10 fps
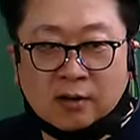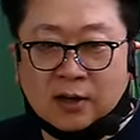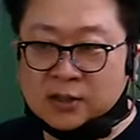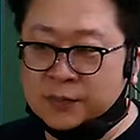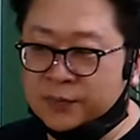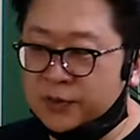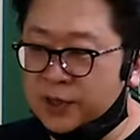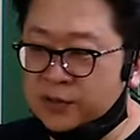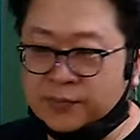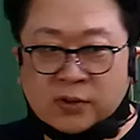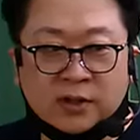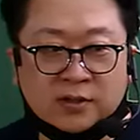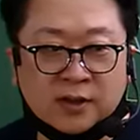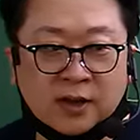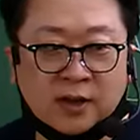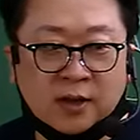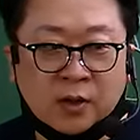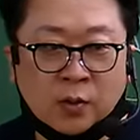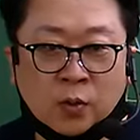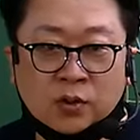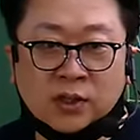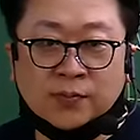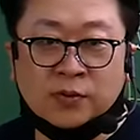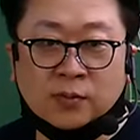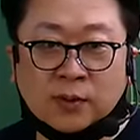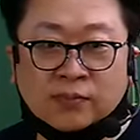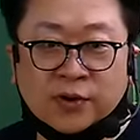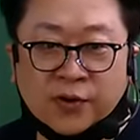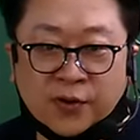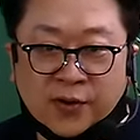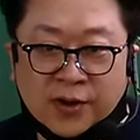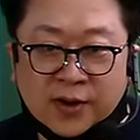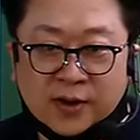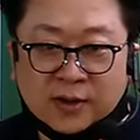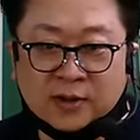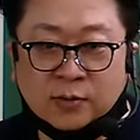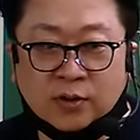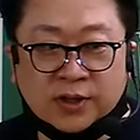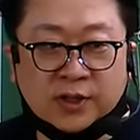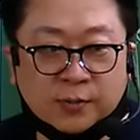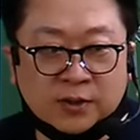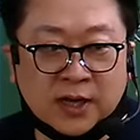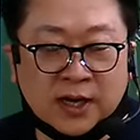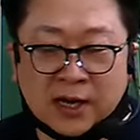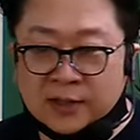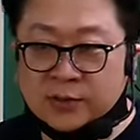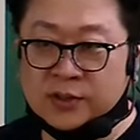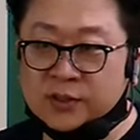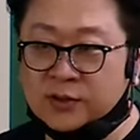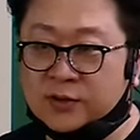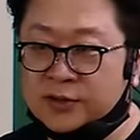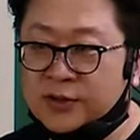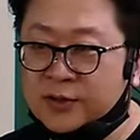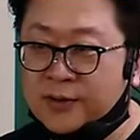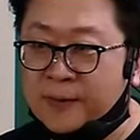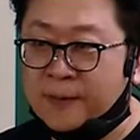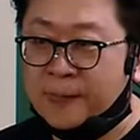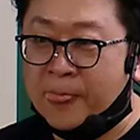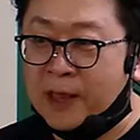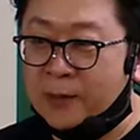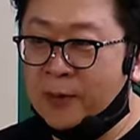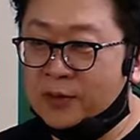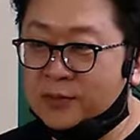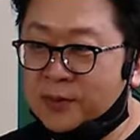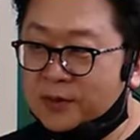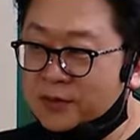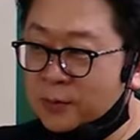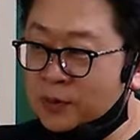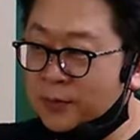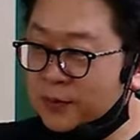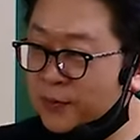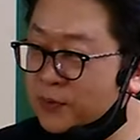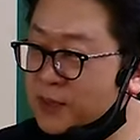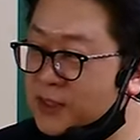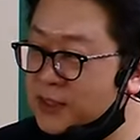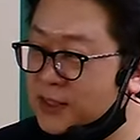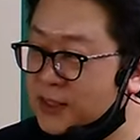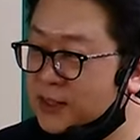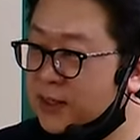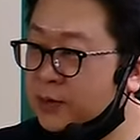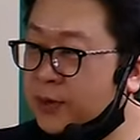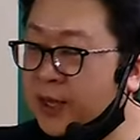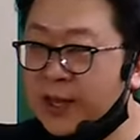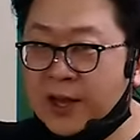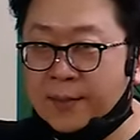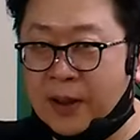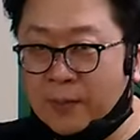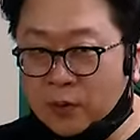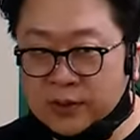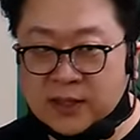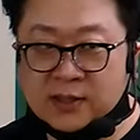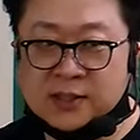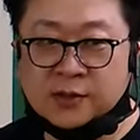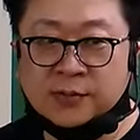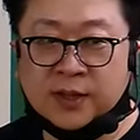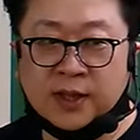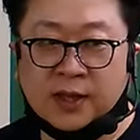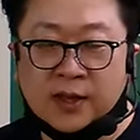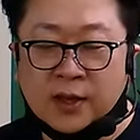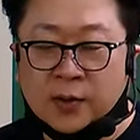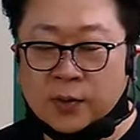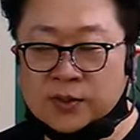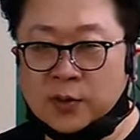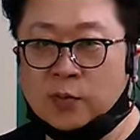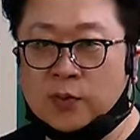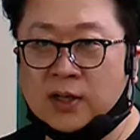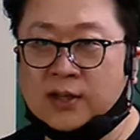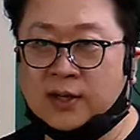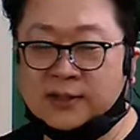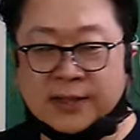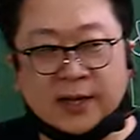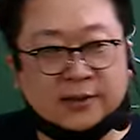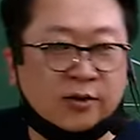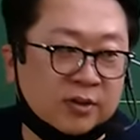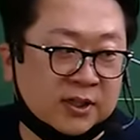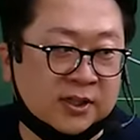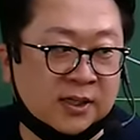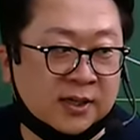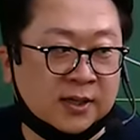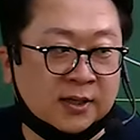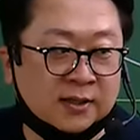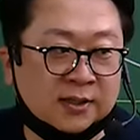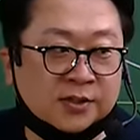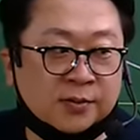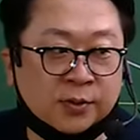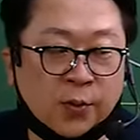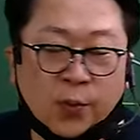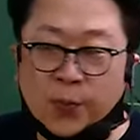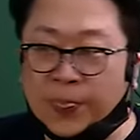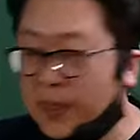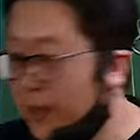같이 풀 때는 풀리는데 혼자 풀려면 안 풀려요. 그 원인이 뭐냐? 안 외워진 거거든요. 외워지면은 혼자 풀면 풀리지. 근데 그게 반복되는 시점인데 혼자 공부하다가 이제 나가 떨어지기 시작하는 시점이고,